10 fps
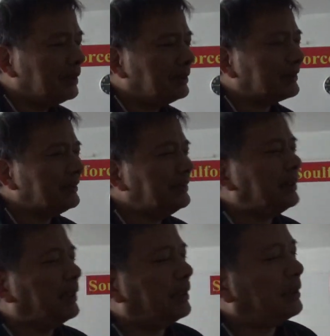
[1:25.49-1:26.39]
恶的意
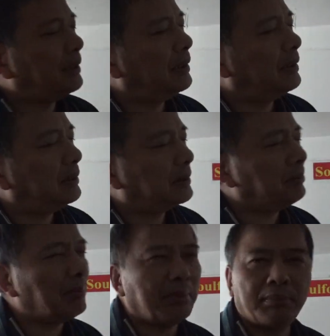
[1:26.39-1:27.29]
念。呃，就
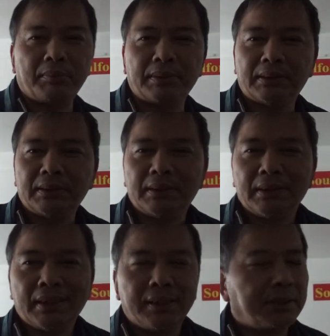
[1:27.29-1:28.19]
慢慢慢慢
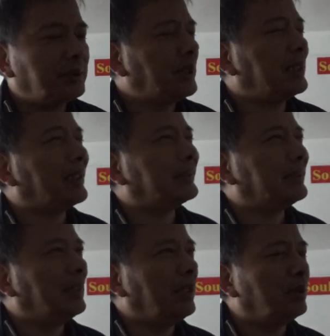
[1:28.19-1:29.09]
就压下去
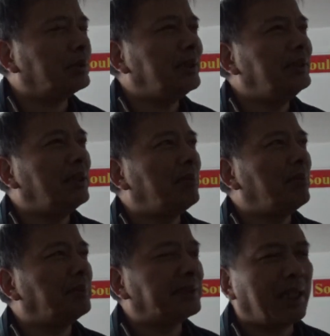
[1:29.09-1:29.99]
了，好的一年慢
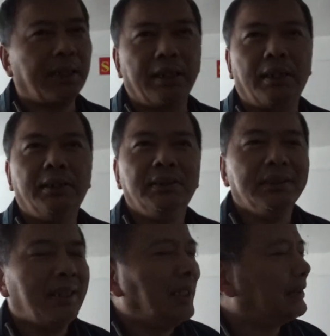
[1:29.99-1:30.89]
慢慢上来了。
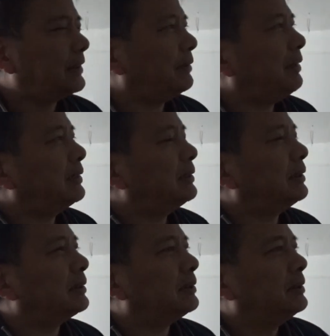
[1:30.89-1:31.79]
呃，这个外星
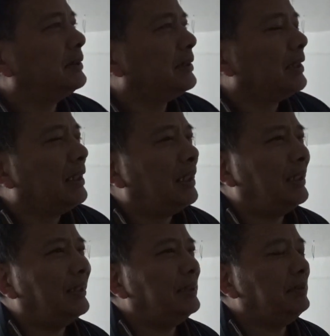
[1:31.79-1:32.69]
人就，
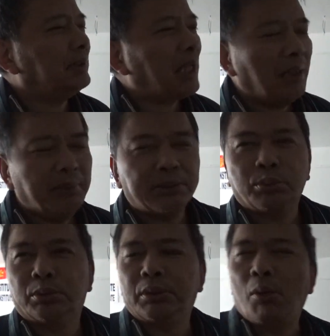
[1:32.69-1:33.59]
呃，因为他们所
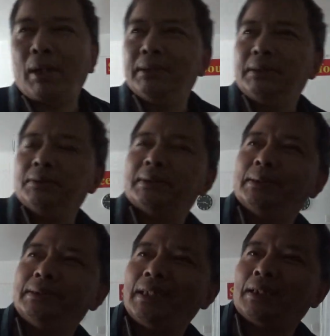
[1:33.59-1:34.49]
处的环境就
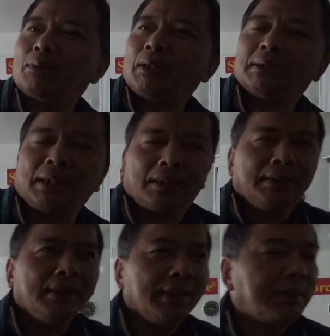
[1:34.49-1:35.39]
是这样的光线，
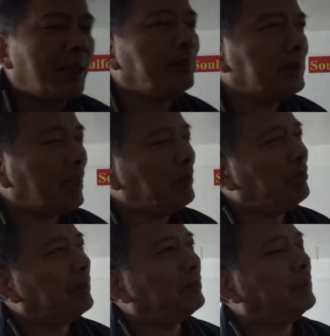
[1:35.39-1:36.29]
但是他
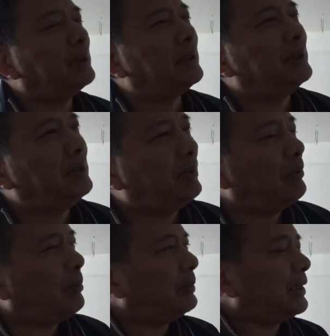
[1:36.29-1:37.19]
们也以为
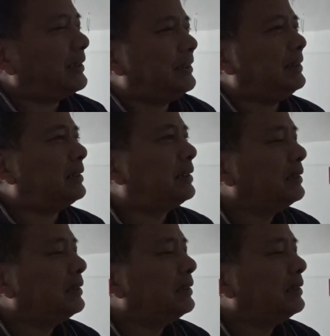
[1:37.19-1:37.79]
我们这个地，